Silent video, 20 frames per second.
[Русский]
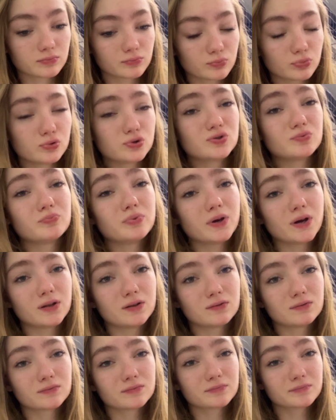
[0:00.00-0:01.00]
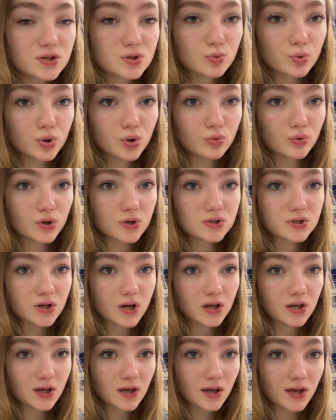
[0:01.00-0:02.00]
Пусть спят. Сегодня у нас
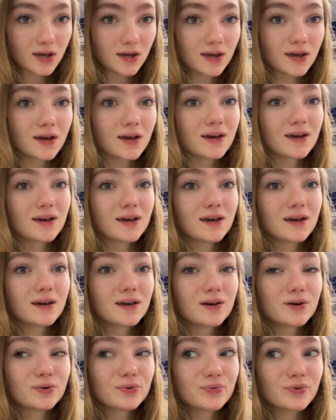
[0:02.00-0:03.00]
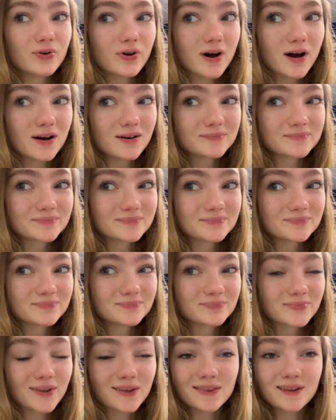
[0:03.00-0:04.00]
хоккей. Ура!
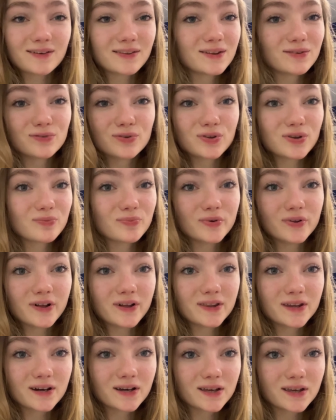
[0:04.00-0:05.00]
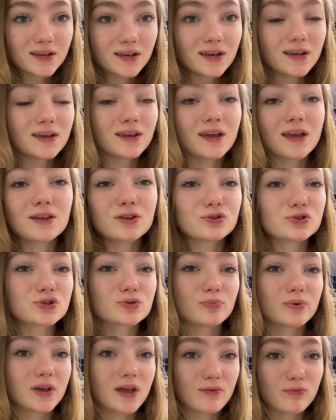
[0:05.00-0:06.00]
Я так давно не была на хоккее. Я не то
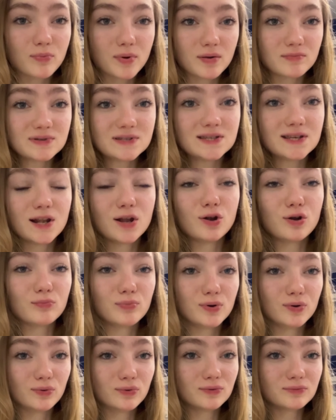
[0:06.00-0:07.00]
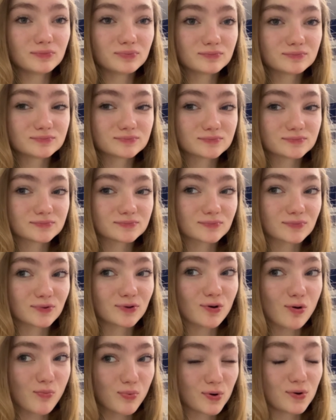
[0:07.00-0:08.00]
чтобы я его прям сильно люблю,
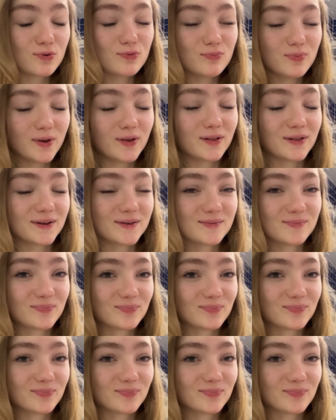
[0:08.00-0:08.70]
но полюбила.